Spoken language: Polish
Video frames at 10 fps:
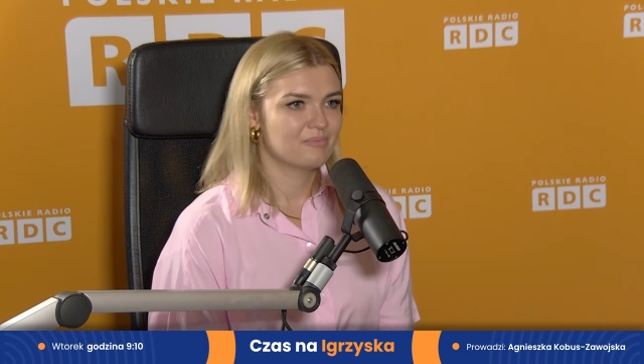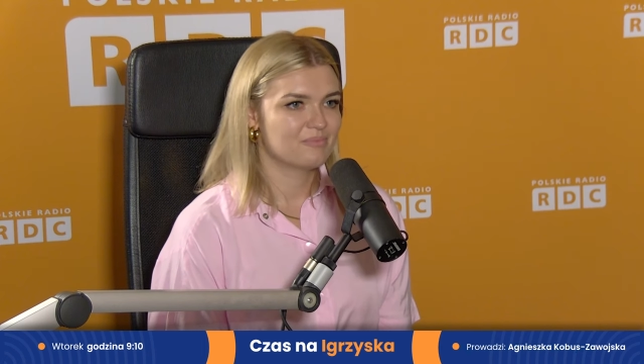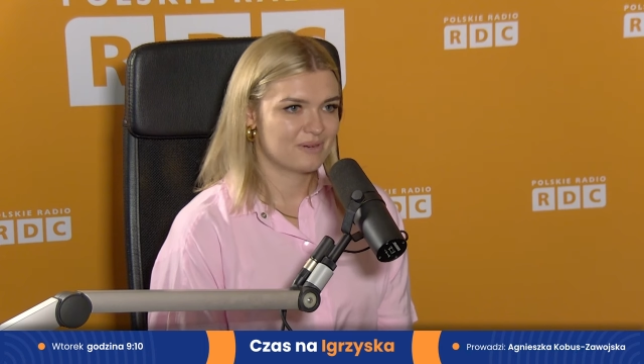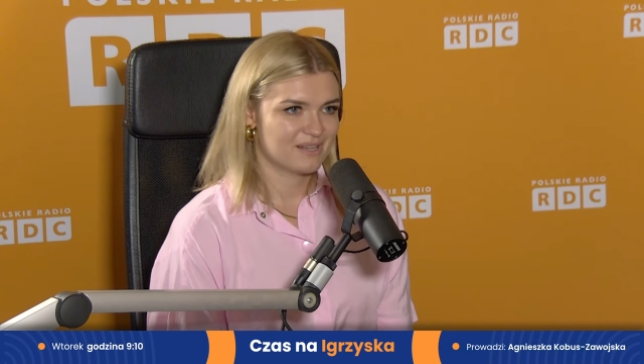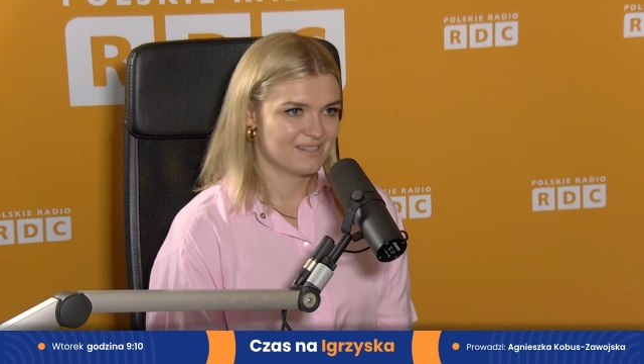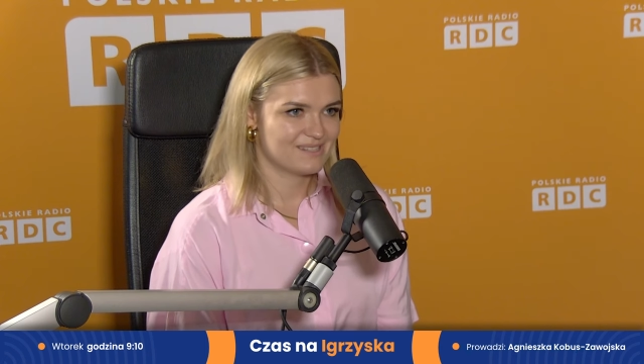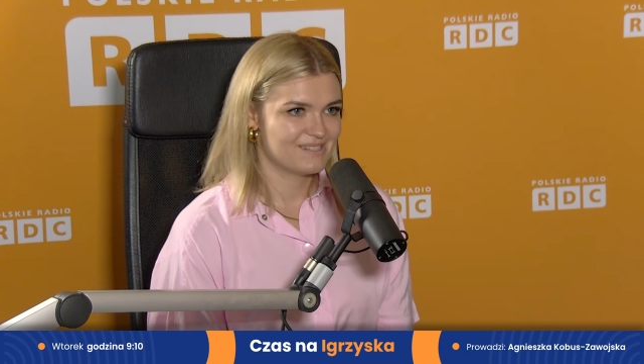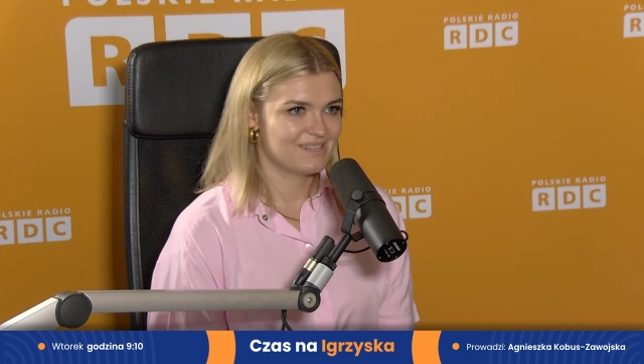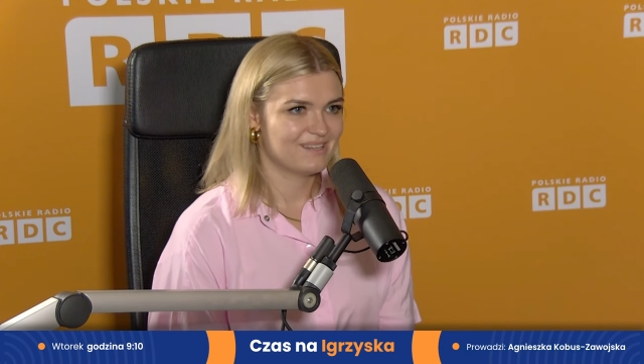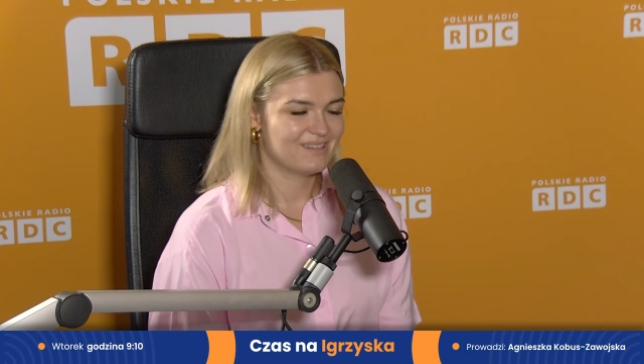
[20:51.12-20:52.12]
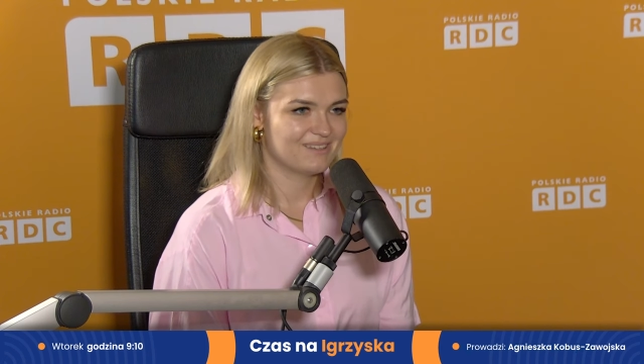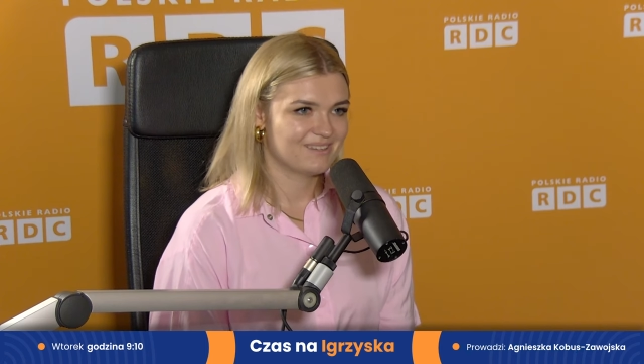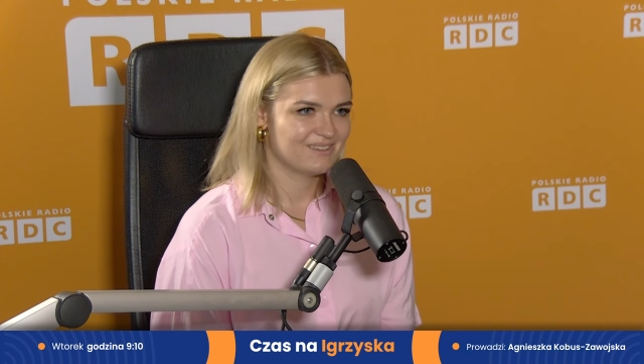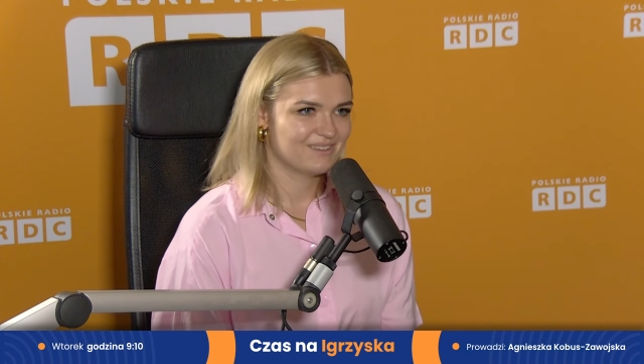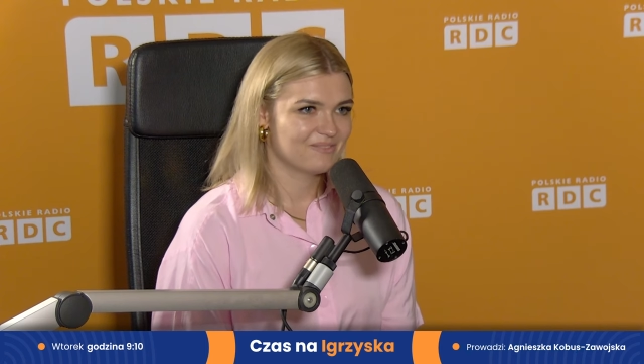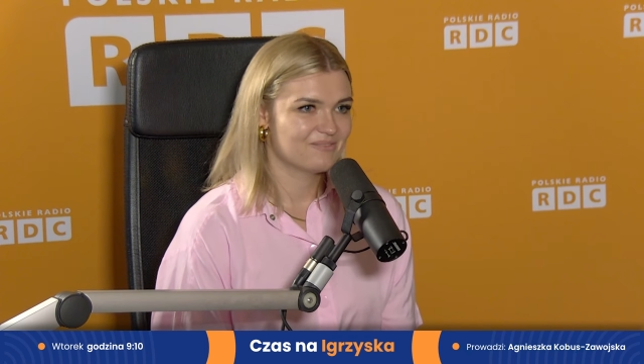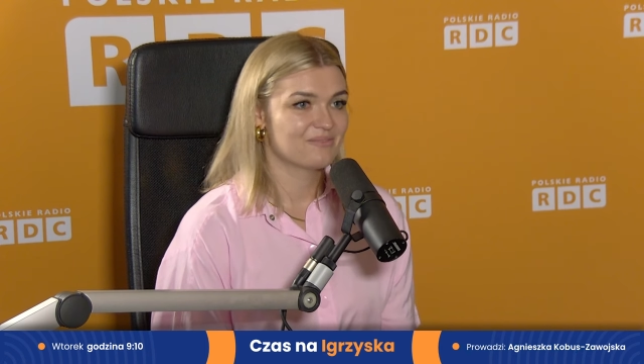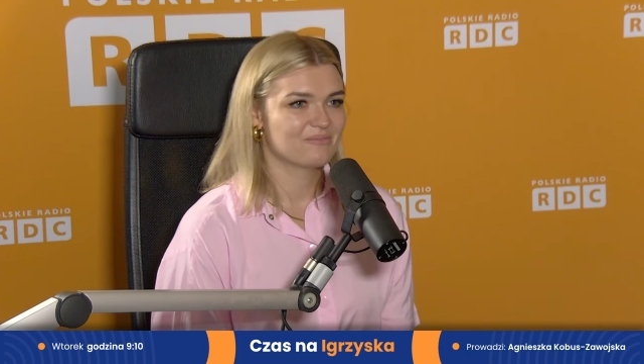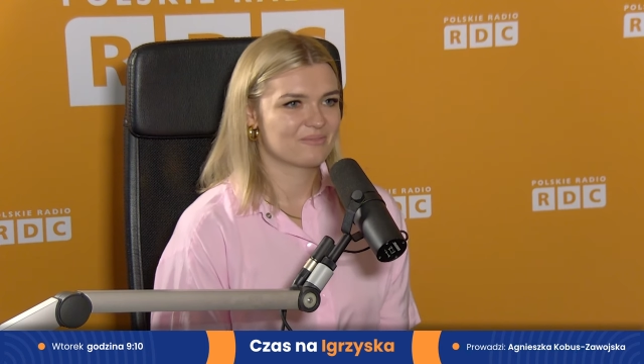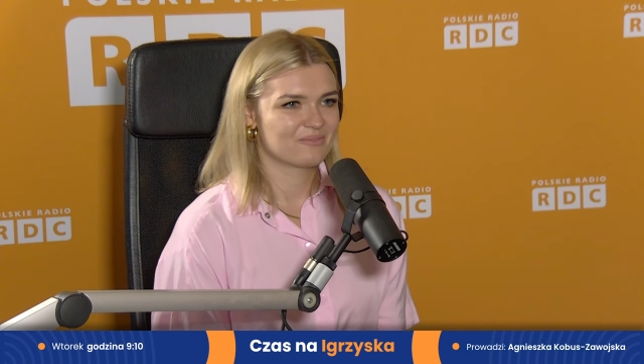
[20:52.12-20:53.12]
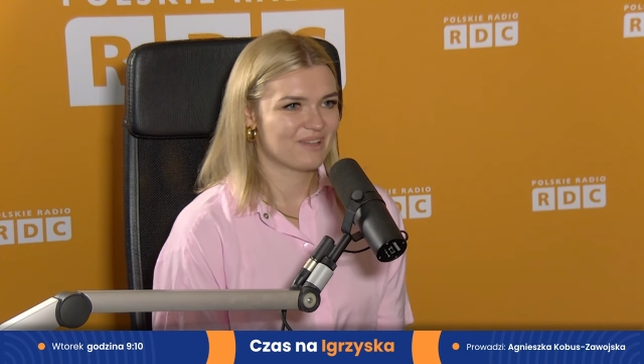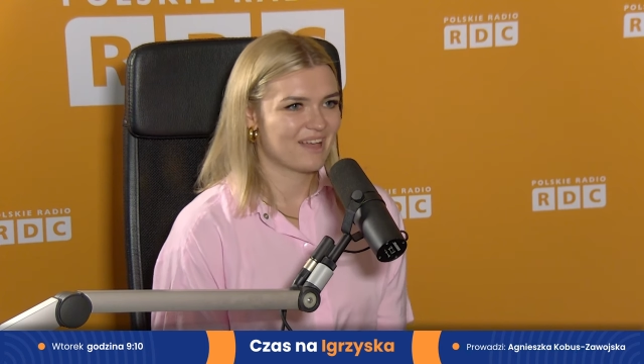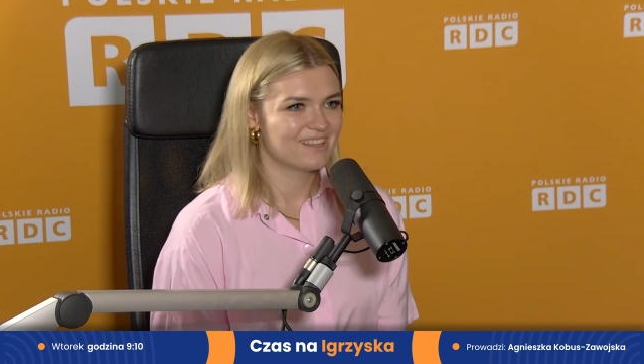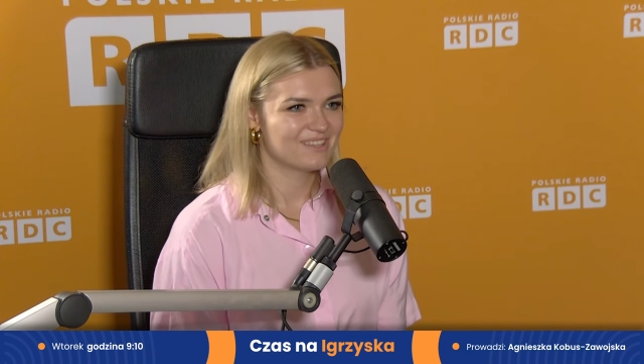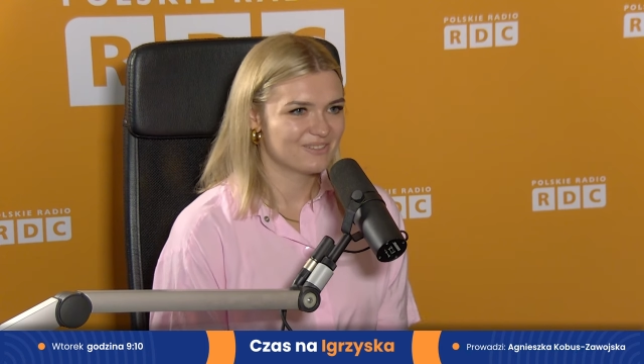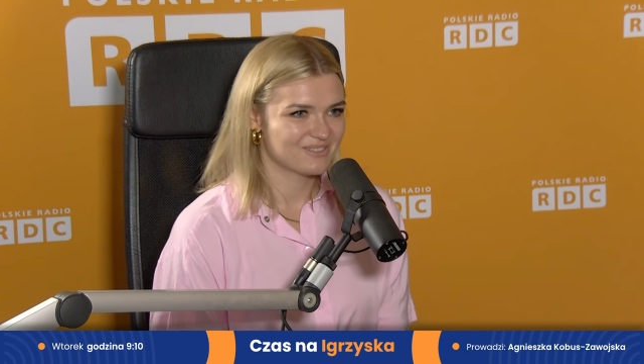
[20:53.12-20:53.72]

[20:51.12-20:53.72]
pretensji ani